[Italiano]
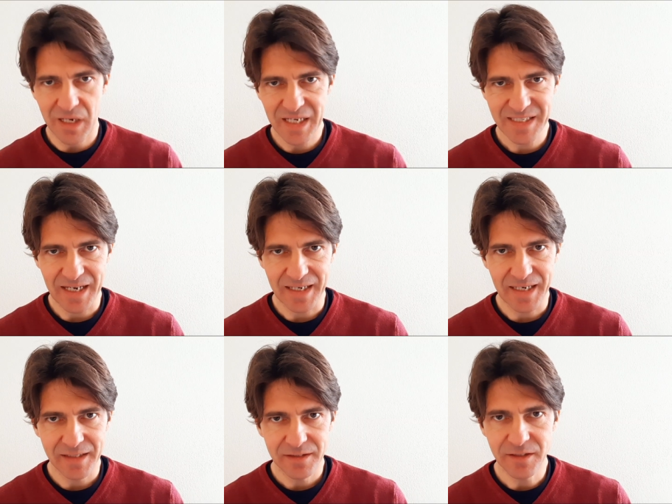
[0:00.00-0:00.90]
saga
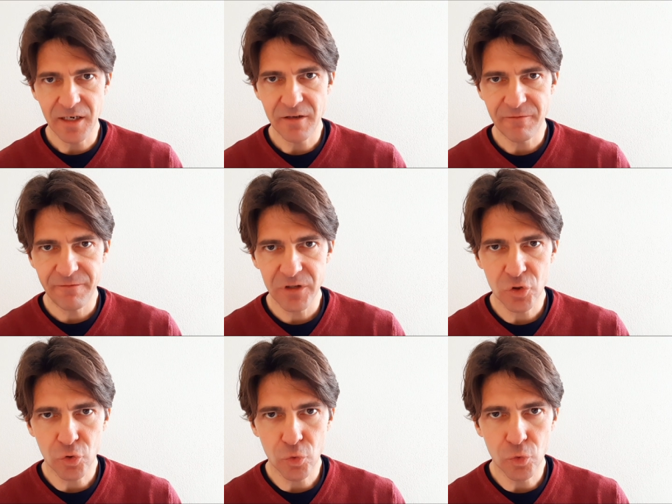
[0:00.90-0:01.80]
dell'infido
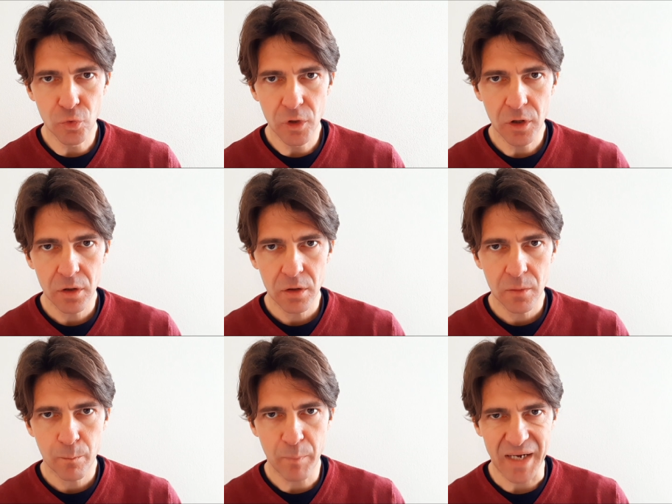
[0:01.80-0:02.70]
cuculo,
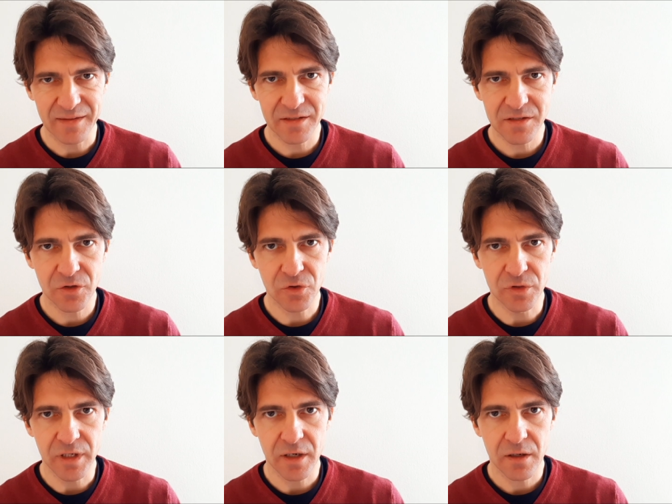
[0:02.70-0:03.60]
parte seconda.